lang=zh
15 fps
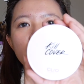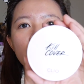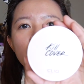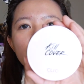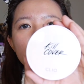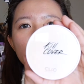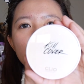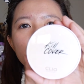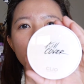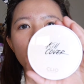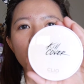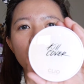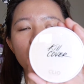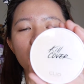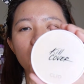然后又很
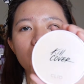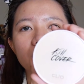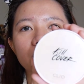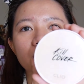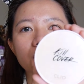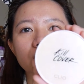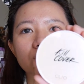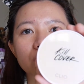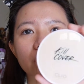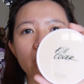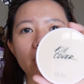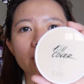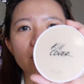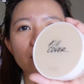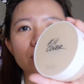好看、很有质
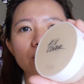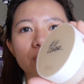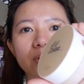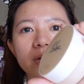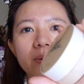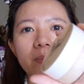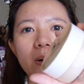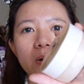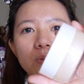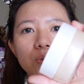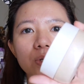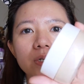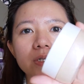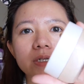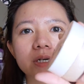感的一种一个包
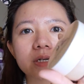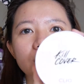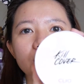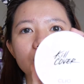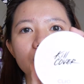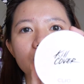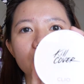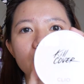装这样。对，